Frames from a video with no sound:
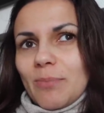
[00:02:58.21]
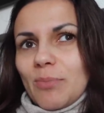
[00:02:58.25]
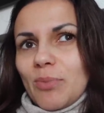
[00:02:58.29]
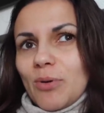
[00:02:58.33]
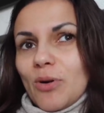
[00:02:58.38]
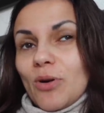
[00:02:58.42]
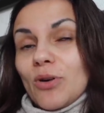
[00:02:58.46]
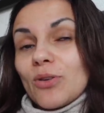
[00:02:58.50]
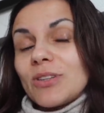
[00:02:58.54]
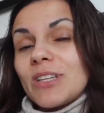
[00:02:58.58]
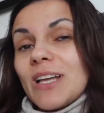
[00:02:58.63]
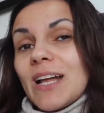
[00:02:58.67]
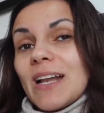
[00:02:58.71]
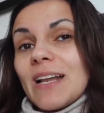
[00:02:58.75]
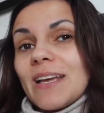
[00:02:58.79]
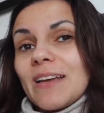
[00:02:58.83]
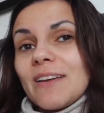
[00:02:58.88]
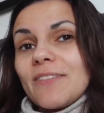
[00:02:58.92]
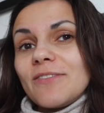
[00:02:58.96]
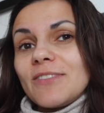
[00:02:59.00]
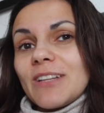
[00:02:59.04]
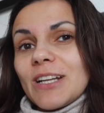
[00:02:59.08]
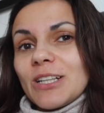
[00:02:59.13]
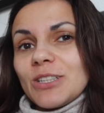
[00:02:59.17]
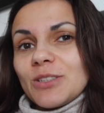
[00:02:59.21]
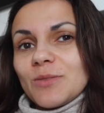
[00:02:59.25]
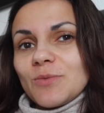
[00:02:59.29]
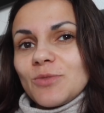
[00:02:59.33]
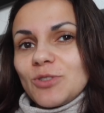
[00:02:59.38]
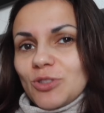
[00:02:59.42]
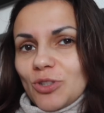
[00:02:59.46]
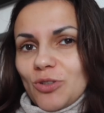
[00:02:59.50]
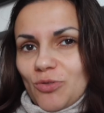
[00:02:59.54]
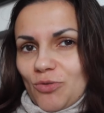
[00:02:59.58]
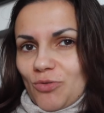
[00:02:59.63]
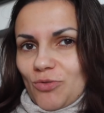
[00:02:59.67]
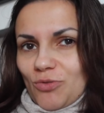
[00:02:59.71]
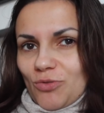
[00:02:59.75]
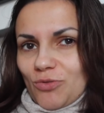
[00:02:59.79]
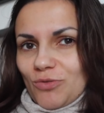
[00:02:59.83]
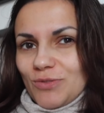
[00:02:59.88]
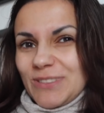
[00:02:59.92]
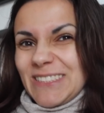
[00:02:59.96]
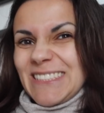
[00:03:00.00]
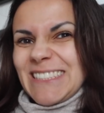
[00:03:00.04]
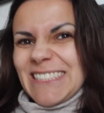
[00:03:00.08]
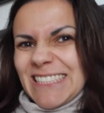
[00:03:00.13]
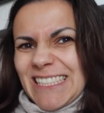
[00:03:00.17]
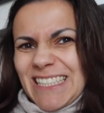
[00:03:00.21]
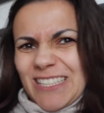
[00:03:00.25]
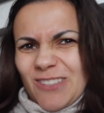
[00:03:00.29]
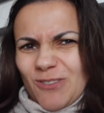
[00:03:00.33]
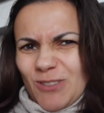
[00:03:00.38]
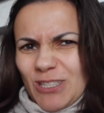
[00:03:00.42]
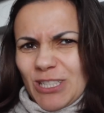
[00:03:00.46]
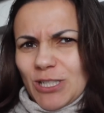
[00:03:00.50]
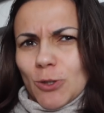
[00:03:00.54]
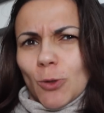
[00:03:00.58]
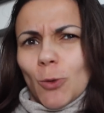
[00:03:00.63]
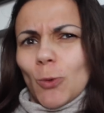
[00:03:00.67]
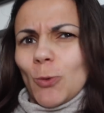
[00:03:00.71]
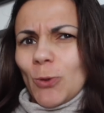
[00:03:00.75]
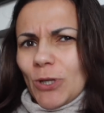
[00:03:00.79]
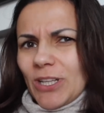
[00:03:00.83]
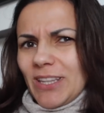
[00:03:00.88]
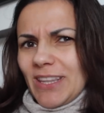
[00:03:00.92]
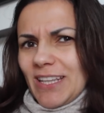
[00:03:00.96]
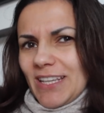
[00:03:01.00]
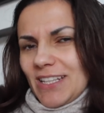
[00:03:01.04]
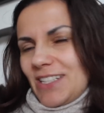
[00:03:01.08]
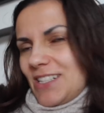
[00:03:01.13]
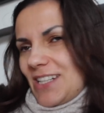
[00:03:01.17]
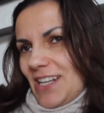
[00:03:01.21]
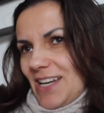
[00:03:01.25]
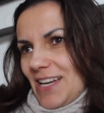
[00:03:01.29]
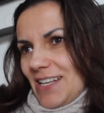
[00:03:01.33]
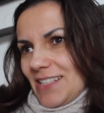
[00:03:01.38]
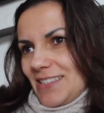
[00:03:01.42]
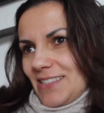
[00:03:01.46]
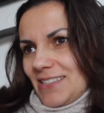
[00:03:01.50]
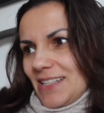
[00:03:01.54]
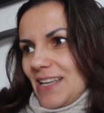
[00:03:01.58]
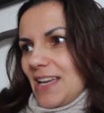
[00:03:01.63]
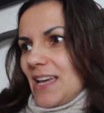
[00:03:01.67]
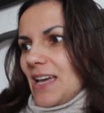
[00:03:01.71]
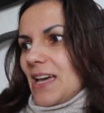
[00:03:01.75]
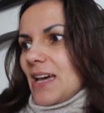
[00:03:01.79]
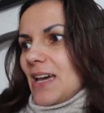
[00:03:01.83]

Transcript: bo dalej w dalszym ciągu cały kurde czas